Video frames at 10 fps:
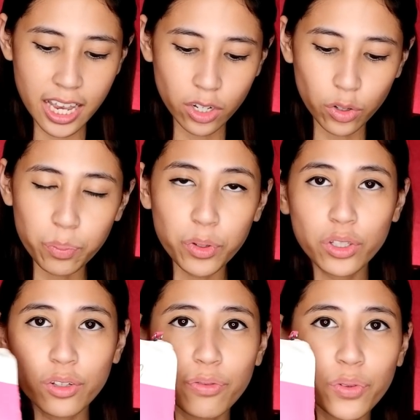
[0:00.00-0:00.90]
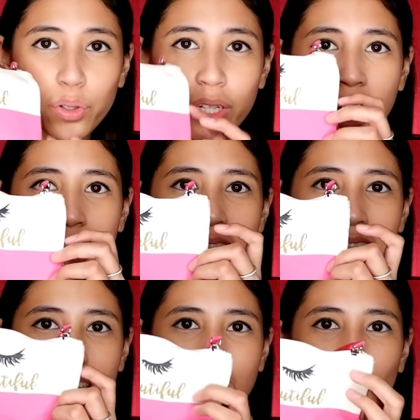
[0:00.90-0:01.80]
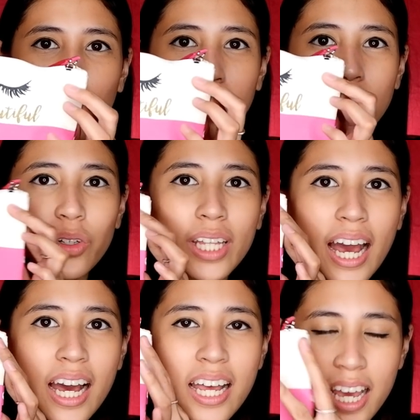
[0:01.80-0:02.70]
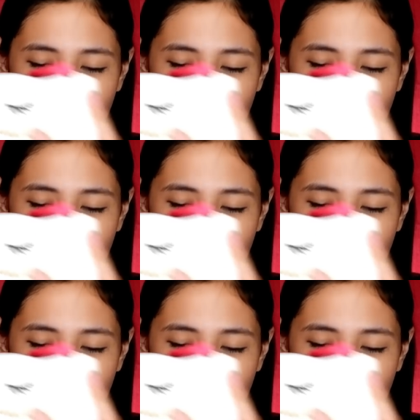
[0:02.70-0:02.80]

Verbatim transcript: Hello Beautiful. Ayan, inopen ko na.